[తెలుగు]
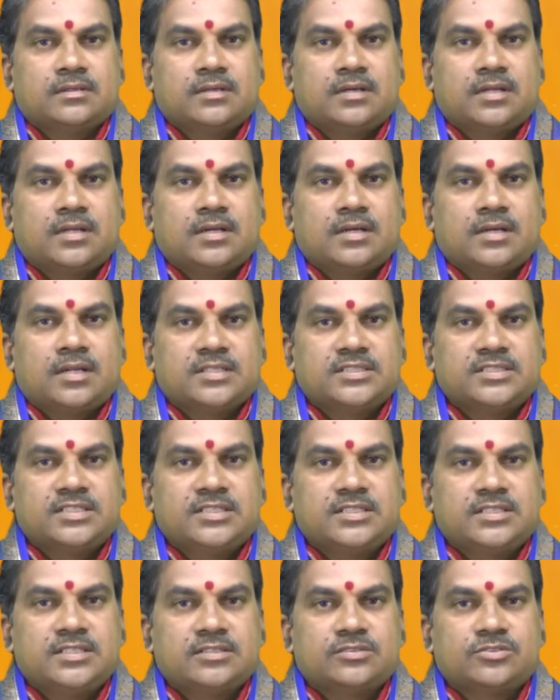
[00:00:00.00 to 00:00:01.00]
అల
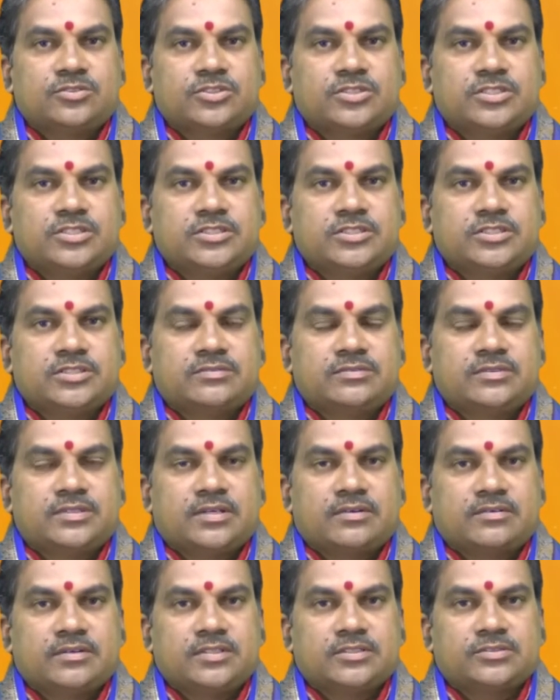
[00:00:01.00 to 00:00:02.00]
అలజడిని సృష్టించేటువంటి
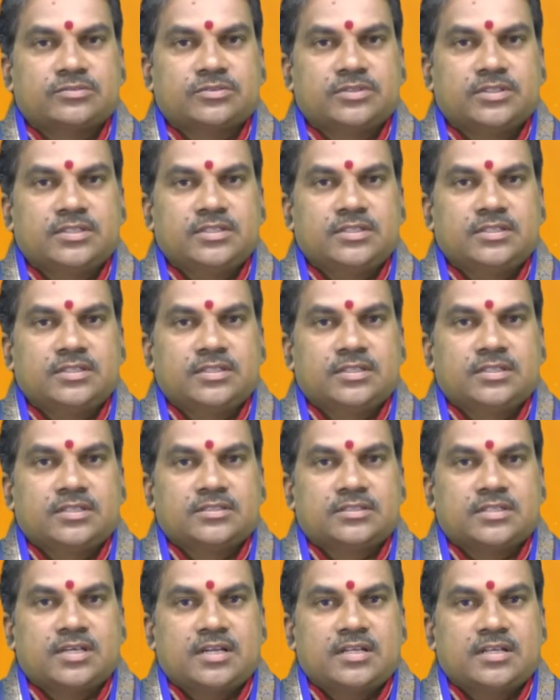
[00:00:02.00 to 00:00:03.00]
అవకాశం ఉంది
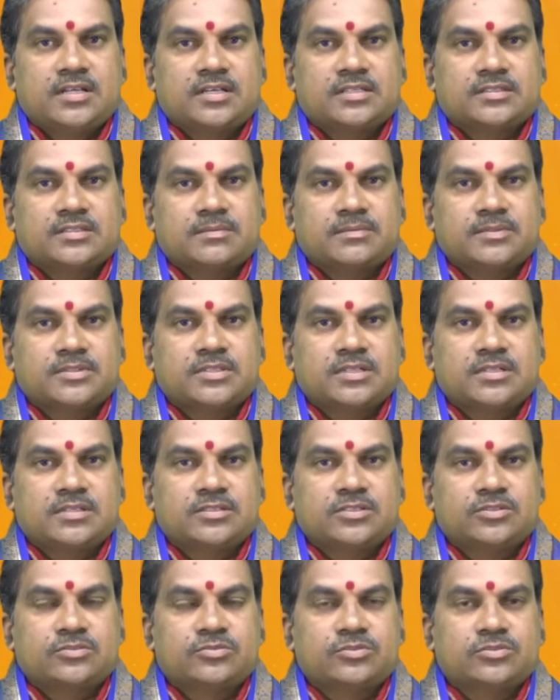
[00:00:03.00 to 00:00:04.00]
శారీరక సమస్యలను
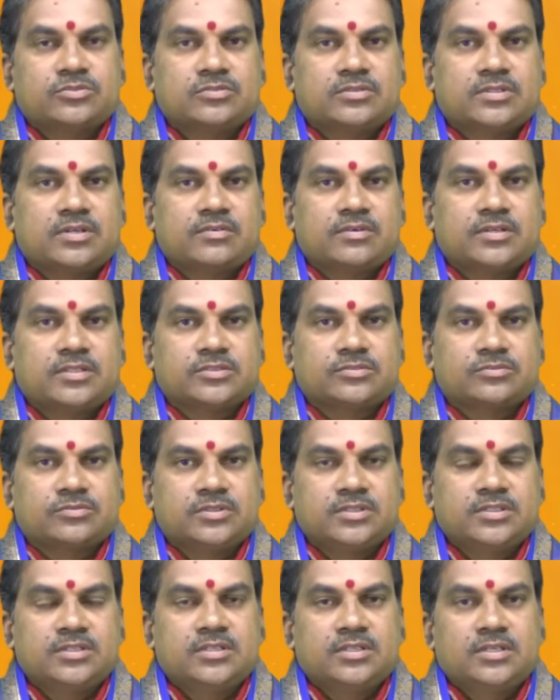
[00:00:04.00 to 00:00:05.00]
తీసుకొచ్చేటువంటి అవకాశం
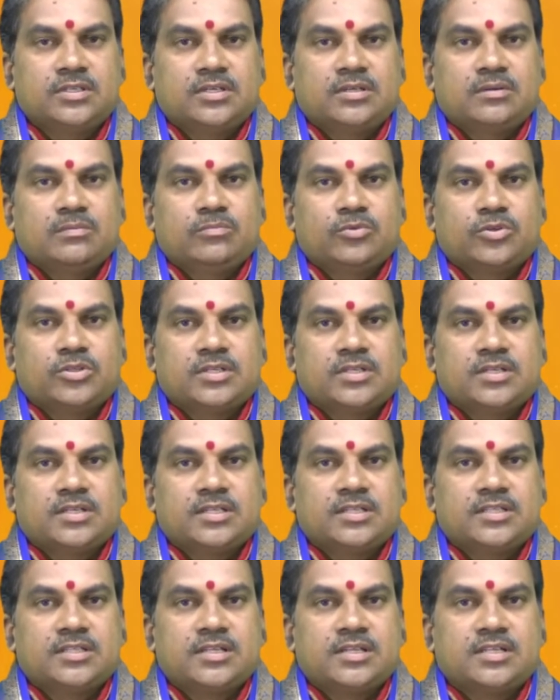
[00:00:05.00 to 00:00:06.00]
ఉంది ముఖ్యంగా
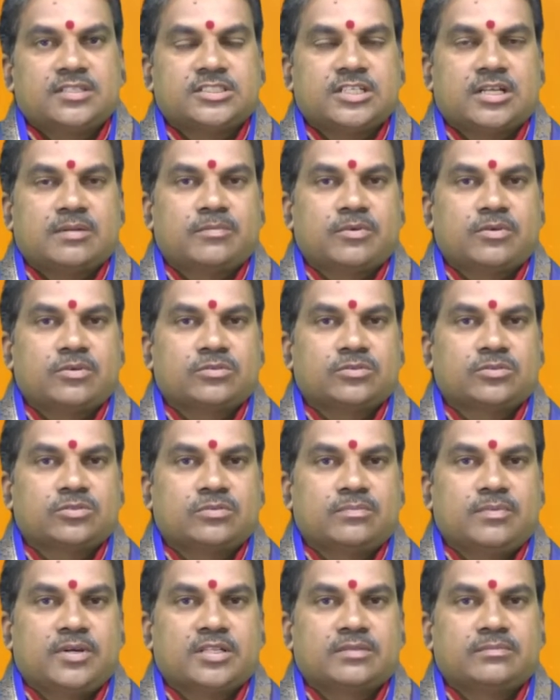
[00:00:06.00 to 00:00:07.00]
ఏదైనా
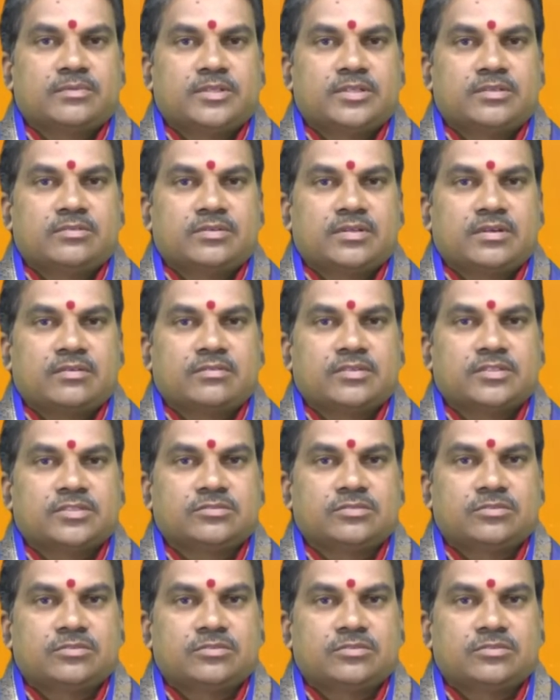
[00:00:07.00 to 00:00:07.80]
చర్మరోగంతో బాధపడేటువంటి అవకాశం